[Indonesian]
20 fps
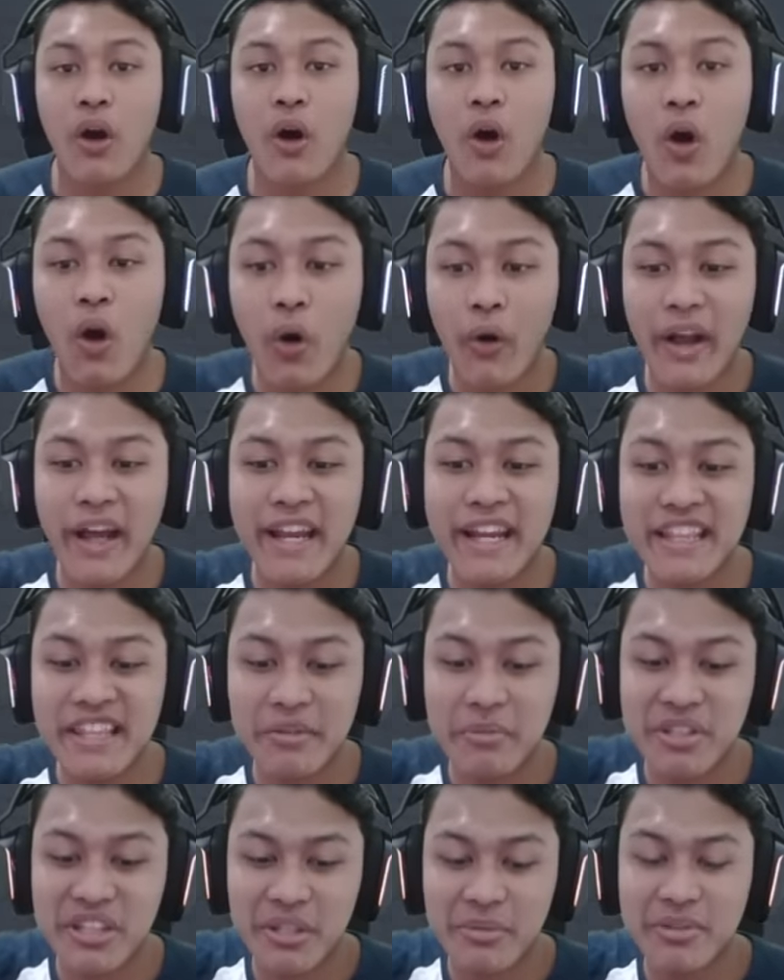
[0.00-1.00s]
Oke nih
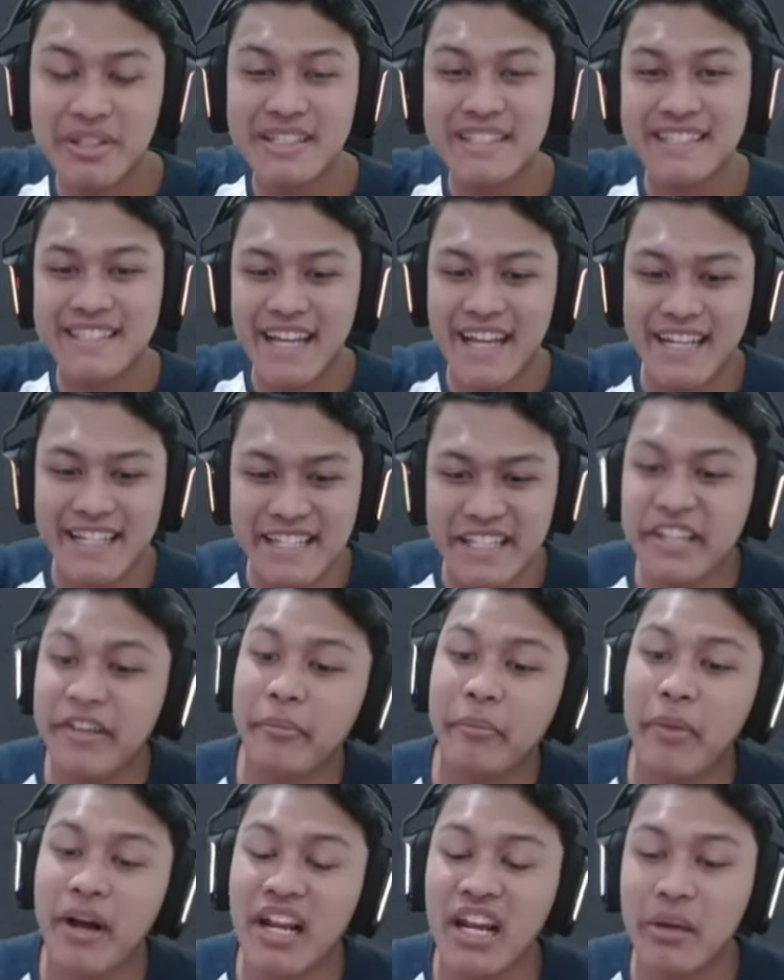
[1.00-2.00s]
teman-teman, jadi
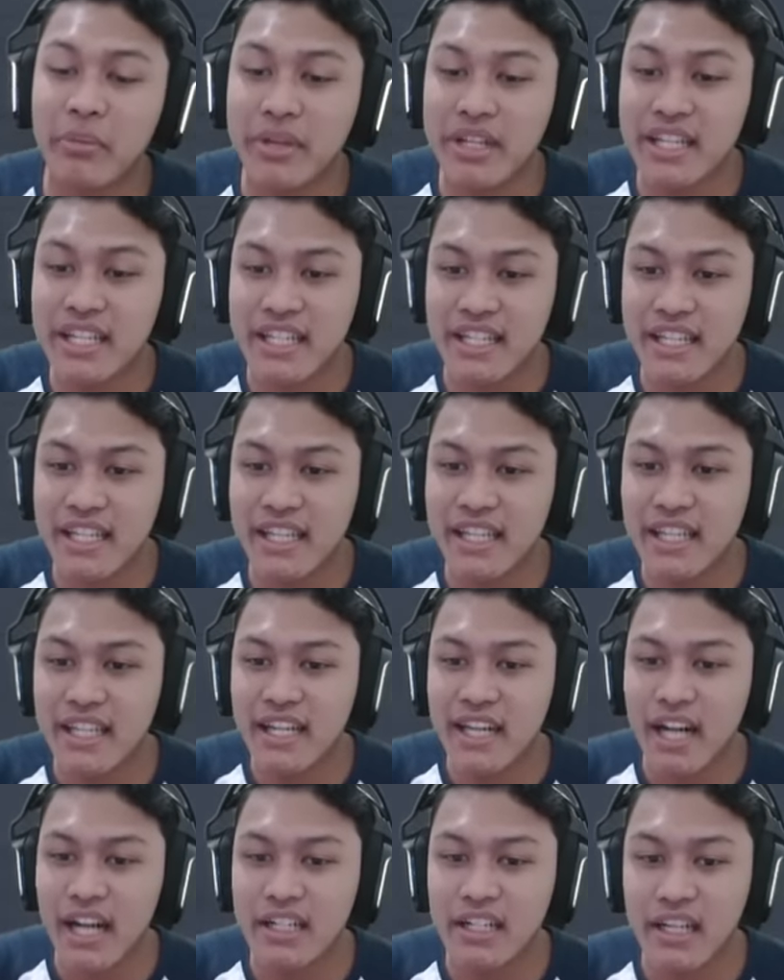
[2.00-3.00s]
malam ini
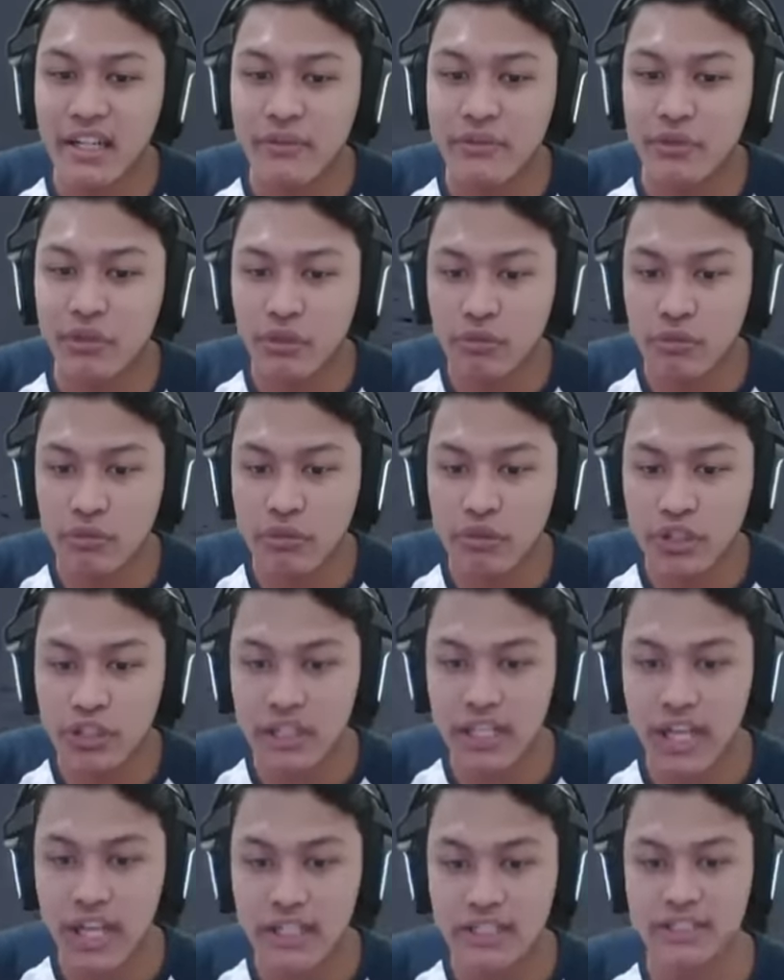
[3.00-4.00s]
adalah full
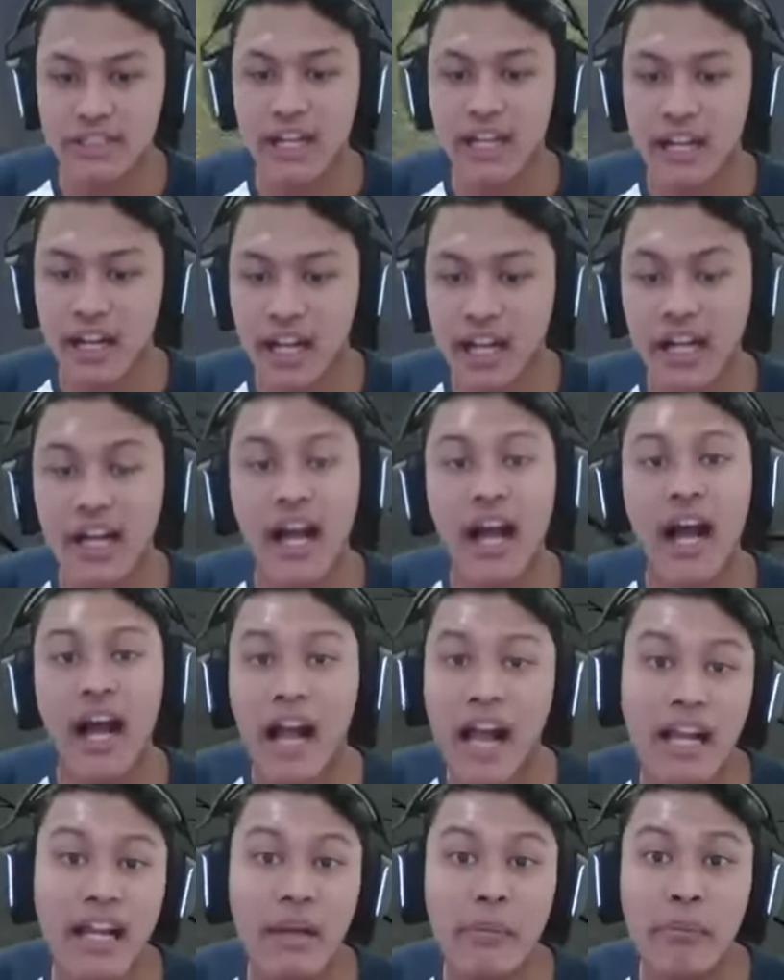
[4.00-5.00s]
moon dan sekarang
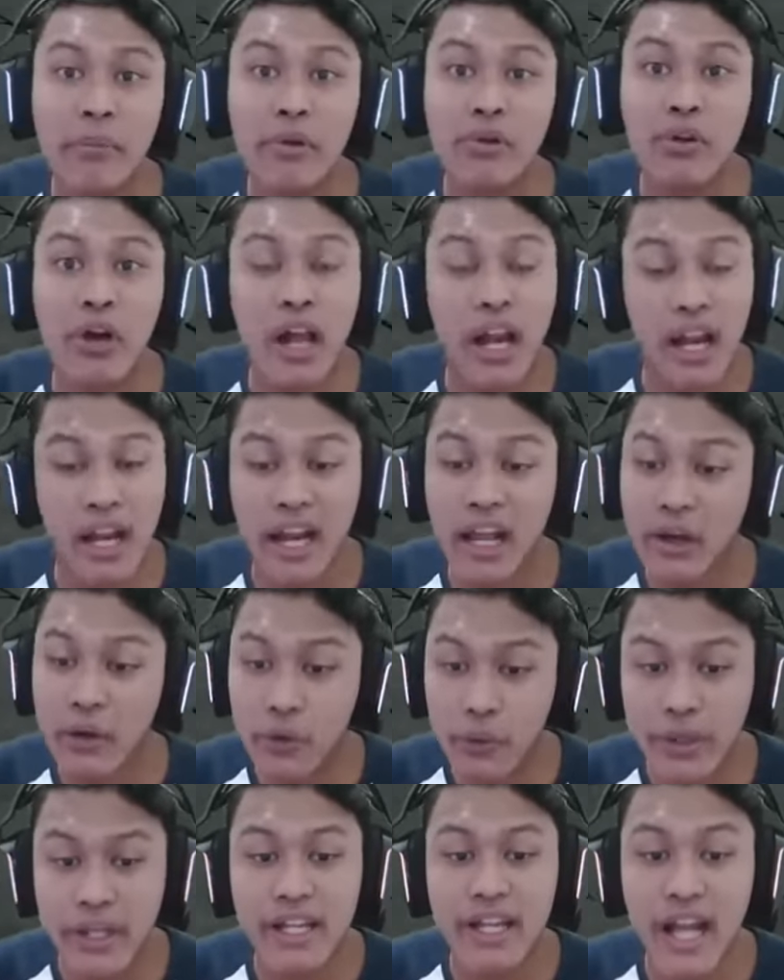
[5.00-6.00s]
hal yang perlu kalian
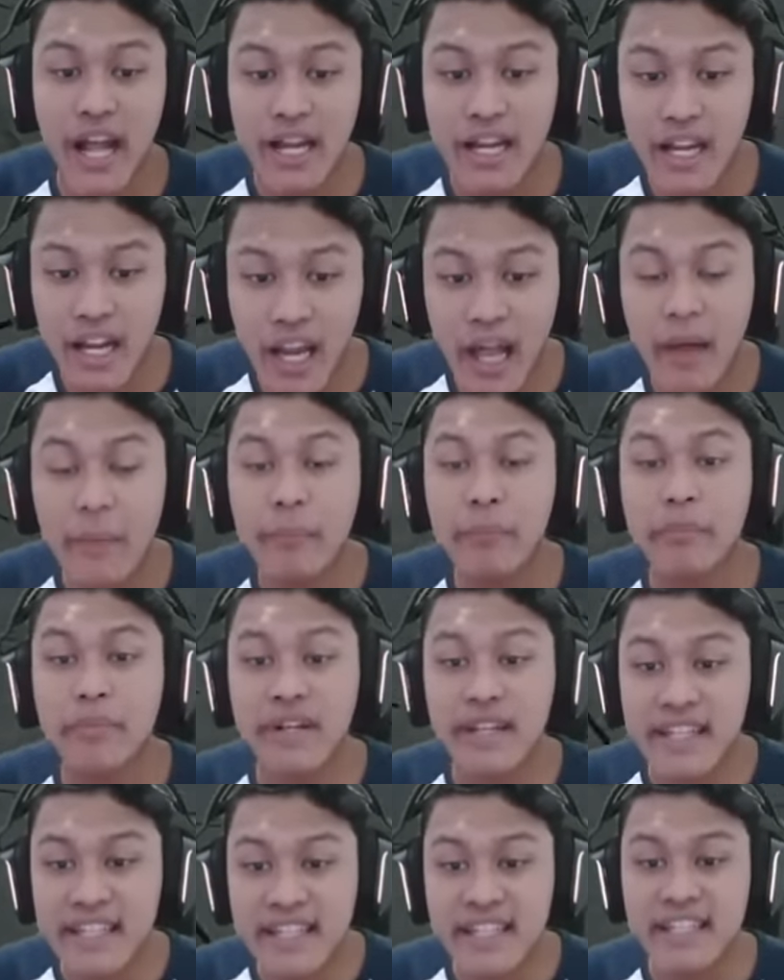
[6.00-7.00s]
lakuin adalah
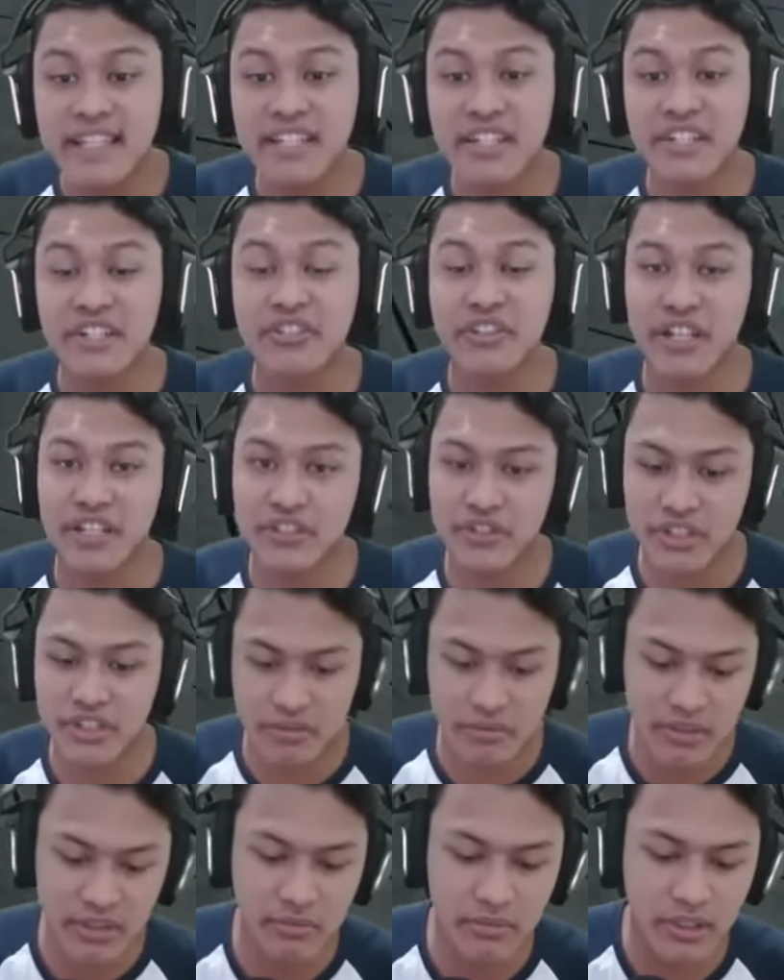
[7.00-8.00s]
pergi ke grade tree
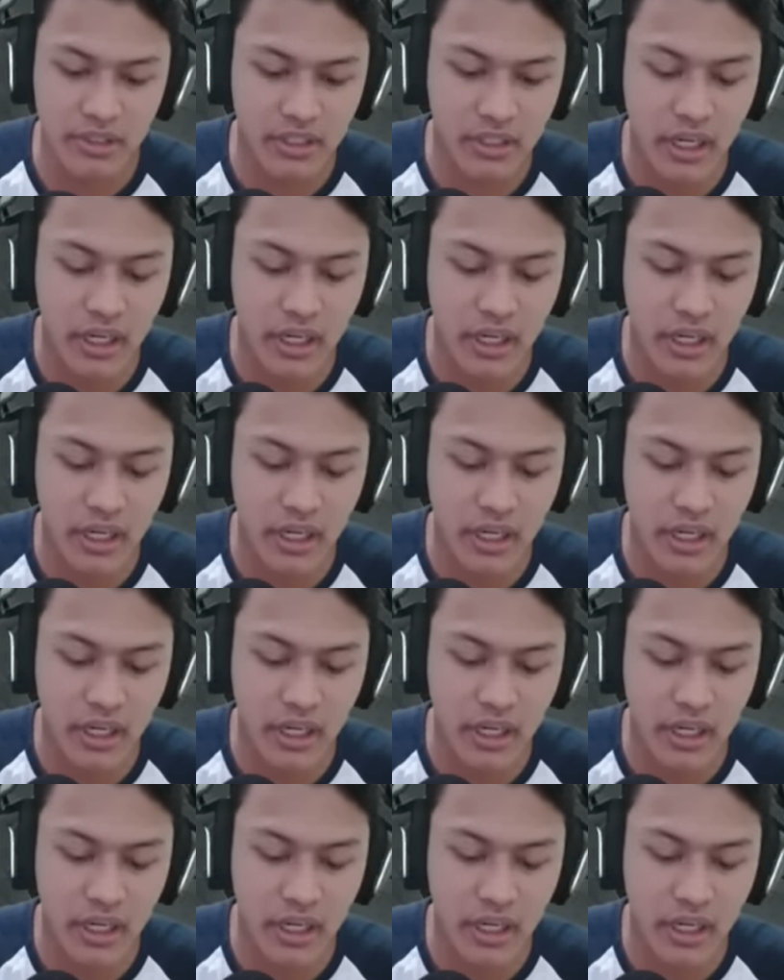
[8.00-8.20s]
teman-teman.